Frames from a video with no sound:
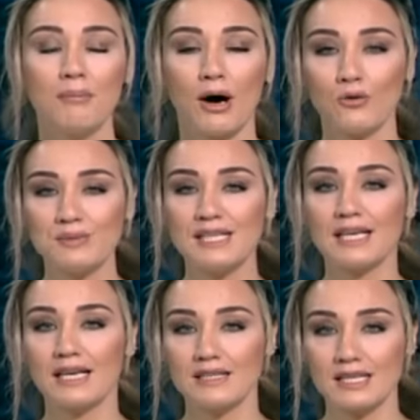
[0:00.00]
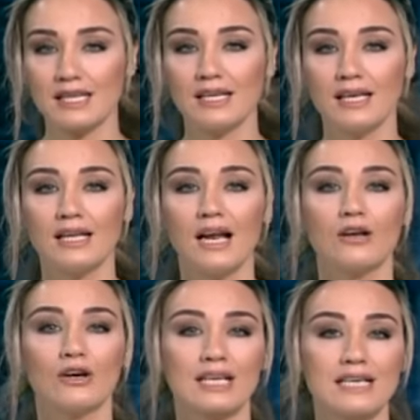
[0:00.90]
مع أمسية كلاسيكية
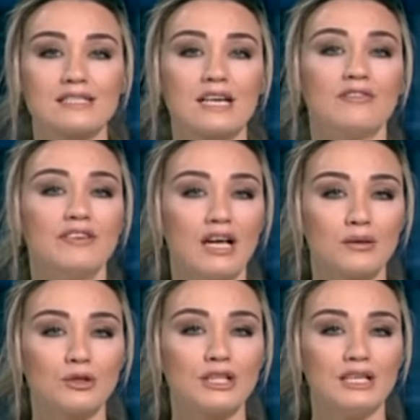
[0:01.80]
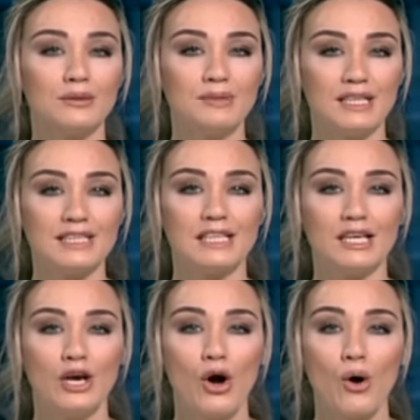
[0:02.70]
للأوركسترا الفيلهرمونية
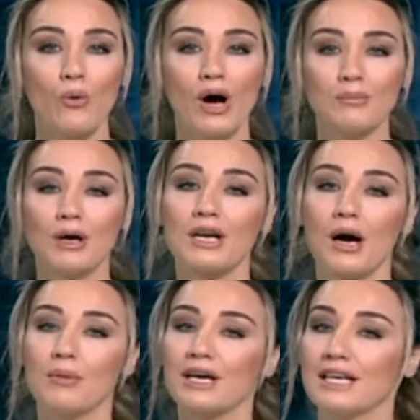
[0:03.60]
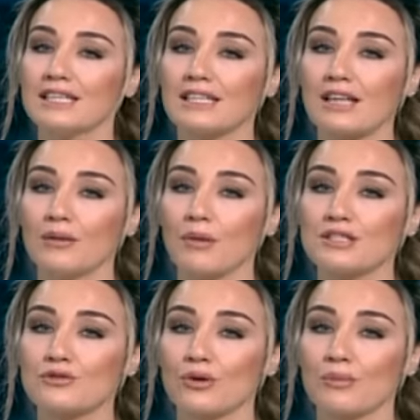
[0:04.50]
اللبنانية وهالمرة بقيادة
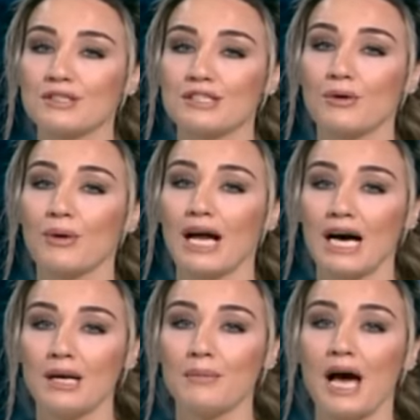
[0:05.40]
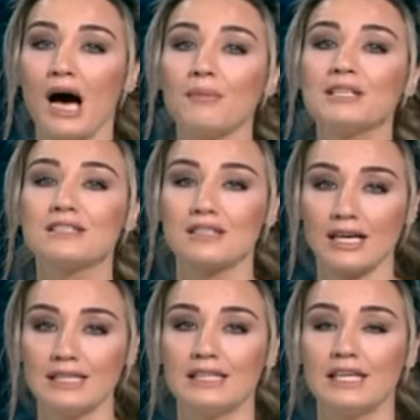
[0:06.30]
المايسترو المصري والعالمي أحمد
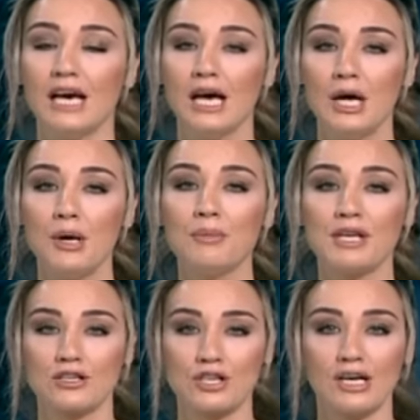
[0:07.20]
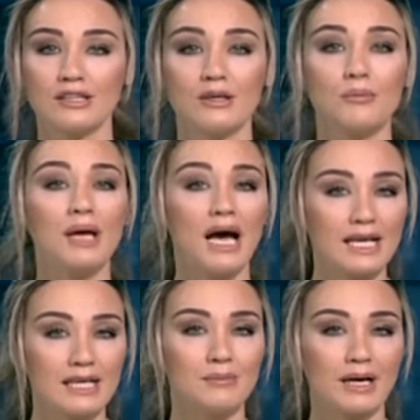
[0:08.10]
الصعيدي بنشاط
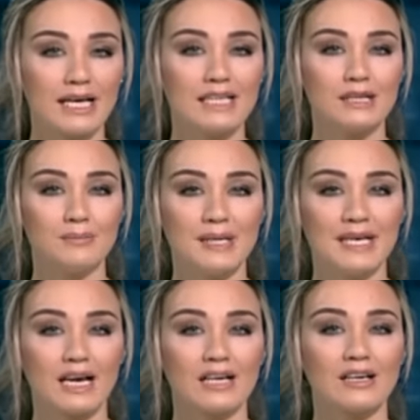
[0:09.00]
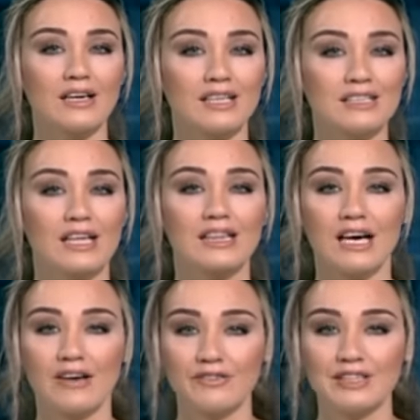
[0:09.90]
بأكد مكانة لبنان على الخريطة
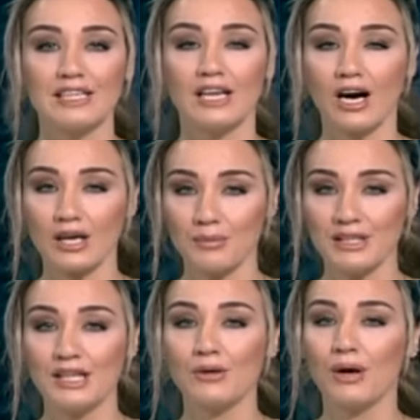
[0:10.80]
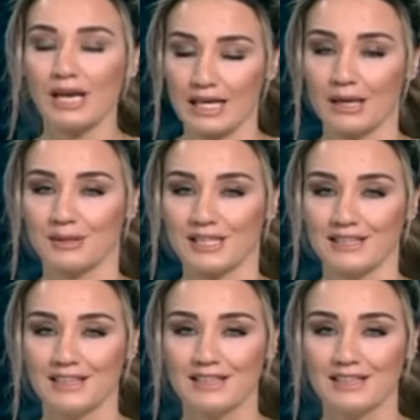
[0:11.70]
الثقافية العربية والعالمية